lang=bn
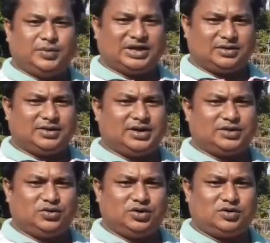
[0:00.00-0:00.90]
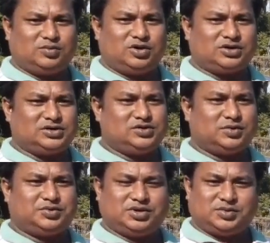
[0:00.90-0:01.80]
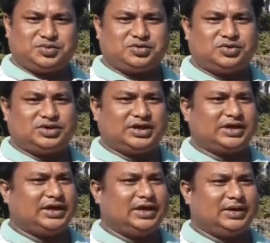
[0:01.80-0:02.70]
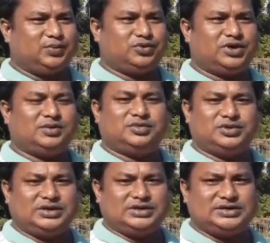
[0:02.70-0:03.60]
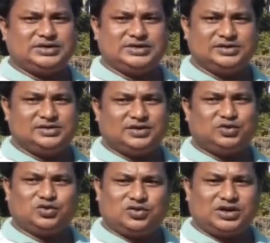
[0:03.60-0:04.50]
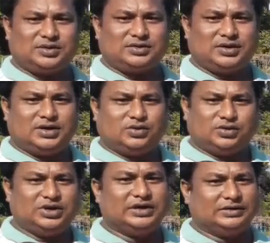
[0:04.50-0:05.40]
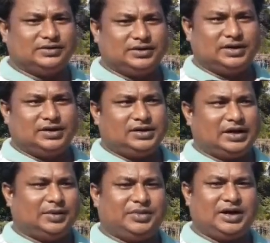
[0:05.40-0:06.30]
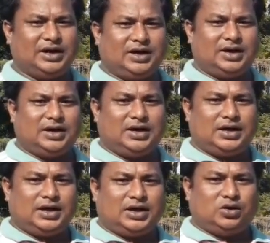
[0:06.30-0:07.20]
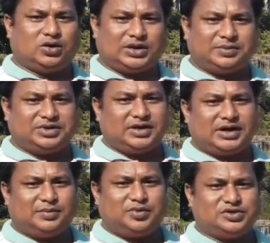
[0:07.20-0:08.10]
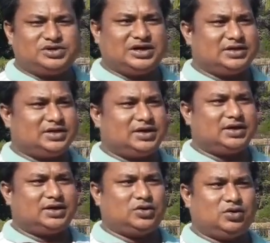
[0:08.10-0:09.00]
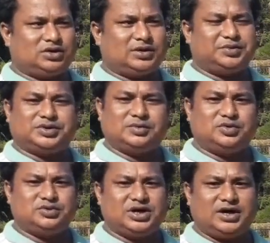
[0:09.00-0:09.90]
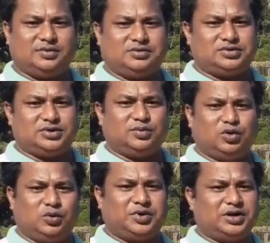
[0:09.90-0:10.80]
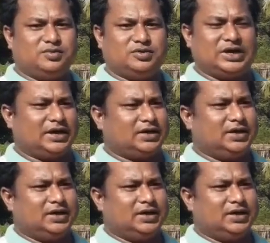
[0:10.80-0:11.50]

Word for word: মাথাভাঙ্গা দুই নম্বর ব্লক কৃষি দপ্তরের পক্ষ থেকে প্রধানমন্ত্রী কৃষি সিঞ্চয়ী যোজনার অধীন আমরা লতাপাতা গ্রাম পঞ্চায়েতের লতাপাতা মৌজা এবং হচ্ছে বোলপাড়ি মৌজায়